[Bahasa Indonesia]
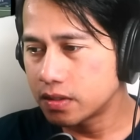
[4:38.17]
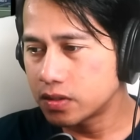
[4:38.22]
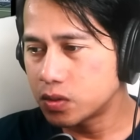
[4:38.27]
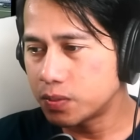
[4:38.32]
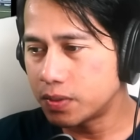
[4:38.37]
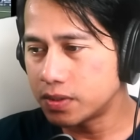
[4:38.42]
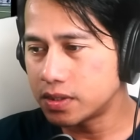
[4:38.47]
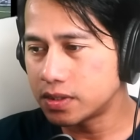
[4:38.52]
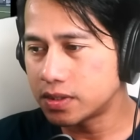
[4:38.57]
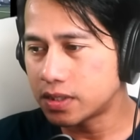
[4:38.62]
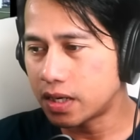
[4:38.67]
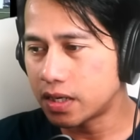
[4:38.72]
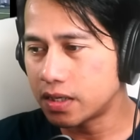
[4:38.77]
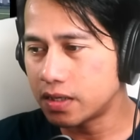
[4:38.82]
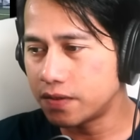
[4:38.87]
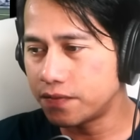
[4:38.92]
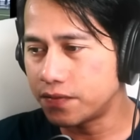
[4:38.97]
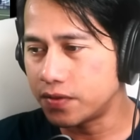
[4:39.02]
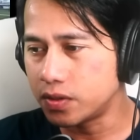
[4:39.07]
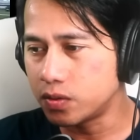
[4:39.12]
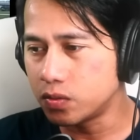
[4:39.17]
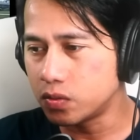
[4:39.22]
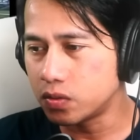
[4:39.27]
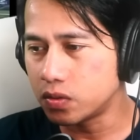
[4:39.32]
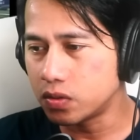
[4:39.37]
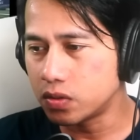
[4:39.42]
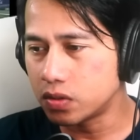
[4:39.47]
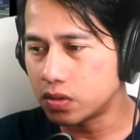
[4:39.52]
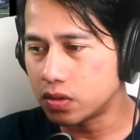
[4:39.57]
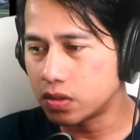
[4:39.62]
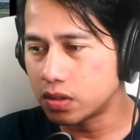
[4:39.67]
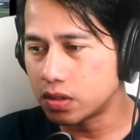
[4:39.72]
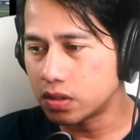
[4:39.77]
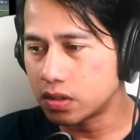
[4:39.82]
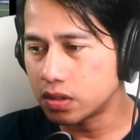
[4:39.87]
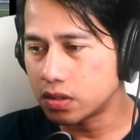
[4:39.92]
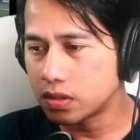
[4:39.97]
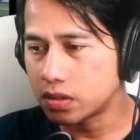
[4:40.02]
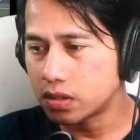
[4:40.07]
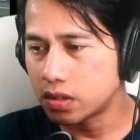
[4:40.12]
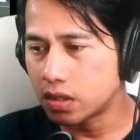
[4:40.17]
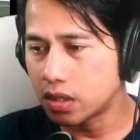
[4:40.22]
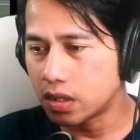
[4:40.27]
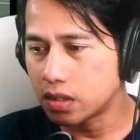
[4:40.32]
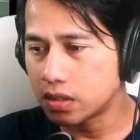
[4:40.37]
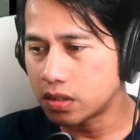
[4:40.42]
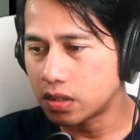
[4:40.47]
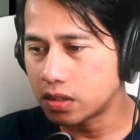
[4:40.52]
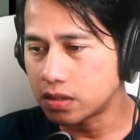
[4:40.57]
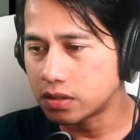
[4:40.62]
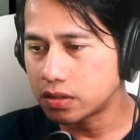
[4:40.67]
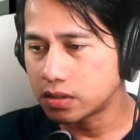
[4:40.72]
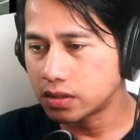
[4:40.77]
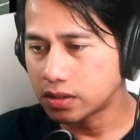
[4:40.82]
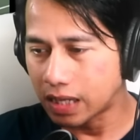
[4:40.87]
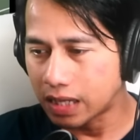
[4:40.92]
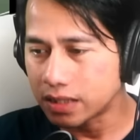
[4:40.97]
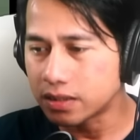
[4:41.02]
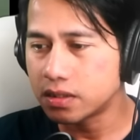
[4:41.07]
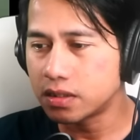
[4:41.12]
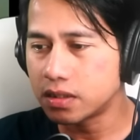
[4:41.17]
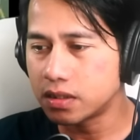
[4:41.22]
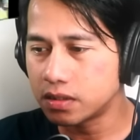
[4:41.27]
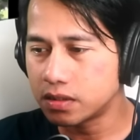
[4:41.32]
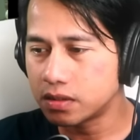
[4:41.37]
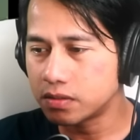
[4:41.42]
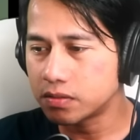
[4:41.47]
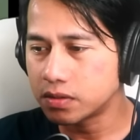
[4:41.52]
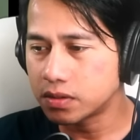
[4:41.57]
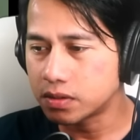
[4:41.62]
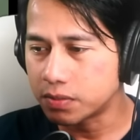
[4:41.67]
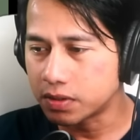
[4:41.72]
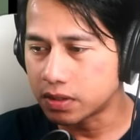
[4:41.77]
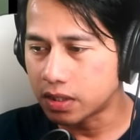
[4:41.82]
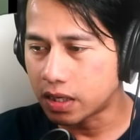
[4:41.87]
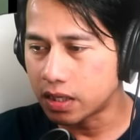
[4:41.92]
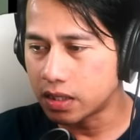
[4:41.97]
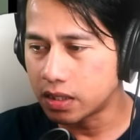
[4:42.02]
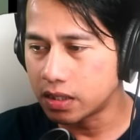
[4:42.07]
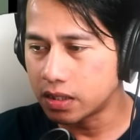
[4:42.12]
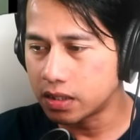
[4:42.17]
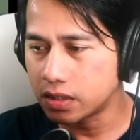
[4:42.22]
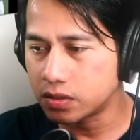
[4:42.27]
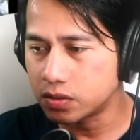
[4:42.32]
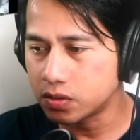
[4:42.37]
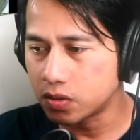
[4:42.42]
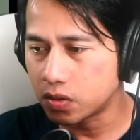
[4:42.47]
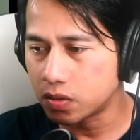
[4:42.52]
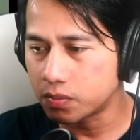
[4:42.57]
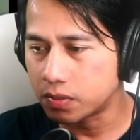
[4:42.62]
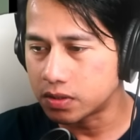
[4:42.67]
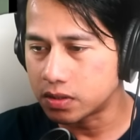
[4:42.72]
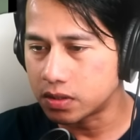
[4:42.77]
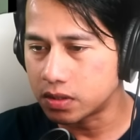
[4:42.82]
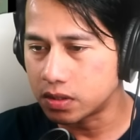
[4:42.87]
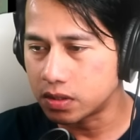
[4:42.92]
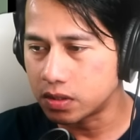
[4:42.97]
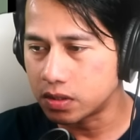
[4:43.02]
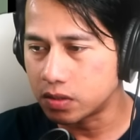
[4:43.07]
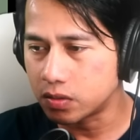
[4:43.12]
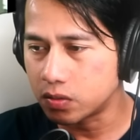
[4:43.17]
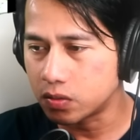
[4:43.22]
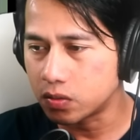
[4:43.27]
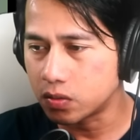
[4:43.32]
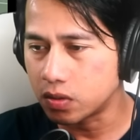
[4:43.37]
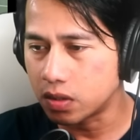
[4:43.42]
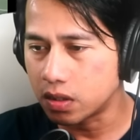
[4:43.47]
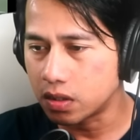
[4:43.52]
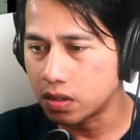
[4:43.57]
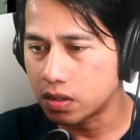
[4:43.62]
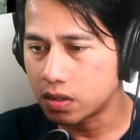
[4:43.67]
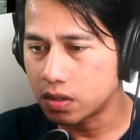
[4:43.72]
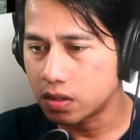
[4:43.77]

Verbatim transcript: cuman secara individu saat ini sementara ini Johor masih unggul lah